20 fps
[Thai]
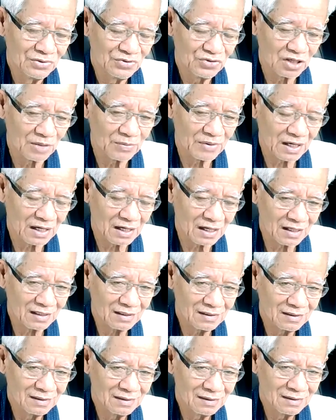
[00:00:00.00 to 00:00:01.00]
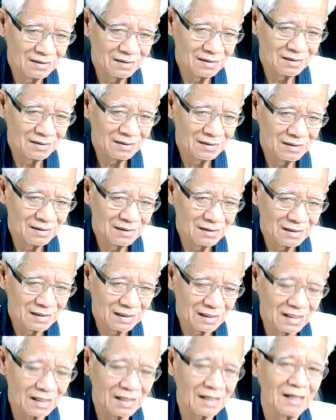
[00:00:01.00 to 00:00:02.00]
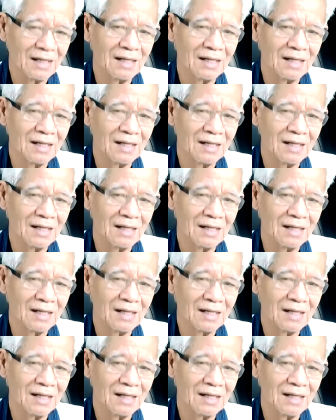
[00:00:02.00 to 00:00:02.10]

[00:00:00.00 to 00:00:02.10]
ใช่ไหมคะ อ่า